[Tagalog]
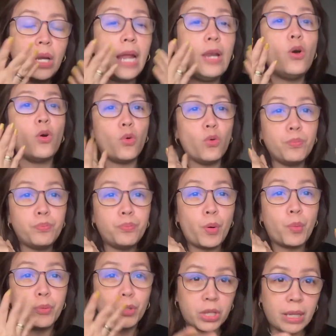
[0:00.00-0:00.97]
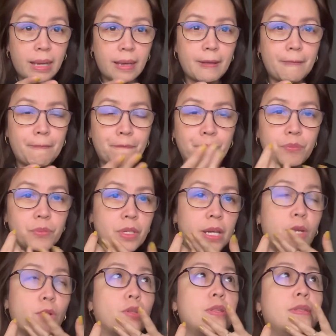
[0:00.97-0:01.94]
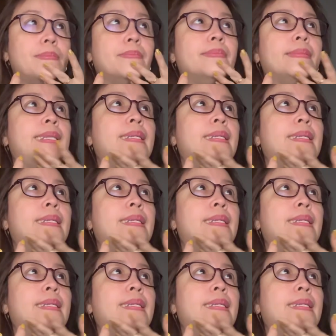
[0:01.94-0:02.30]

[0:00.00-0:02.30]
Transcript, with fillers: Lalo akong puputi. Ganun.